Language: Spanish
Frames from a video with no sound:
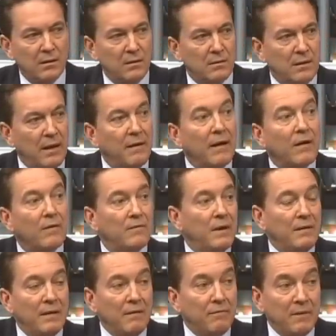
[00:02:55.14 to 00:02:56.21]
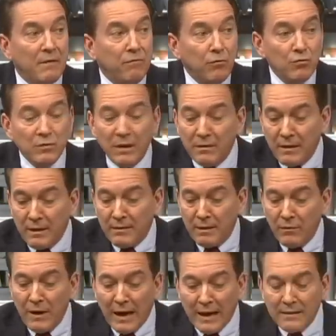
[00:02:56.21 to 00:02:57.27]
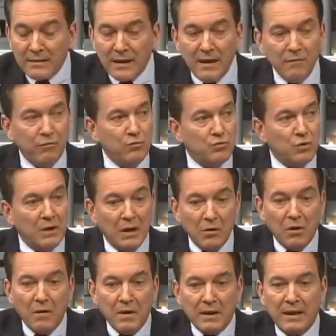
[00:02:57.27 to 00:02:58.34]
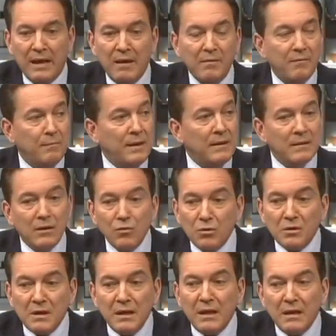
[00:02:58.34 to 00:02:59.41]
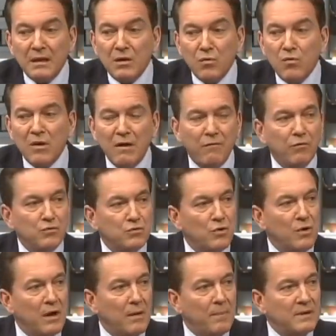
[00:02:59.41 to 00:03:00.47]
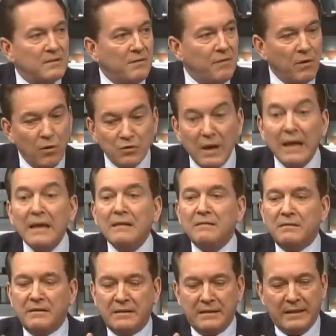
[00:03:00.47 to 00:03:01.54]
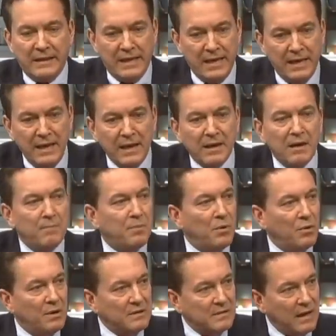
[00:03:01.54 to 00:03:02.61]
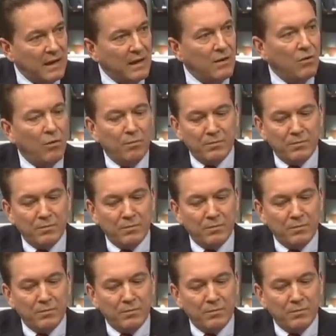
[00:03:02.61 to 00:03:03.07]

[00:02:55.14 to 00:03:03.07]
de, una cantidad de funcionarios que verdaderamente no tienen ninguna función específica. O sea, tienes que priorizar en los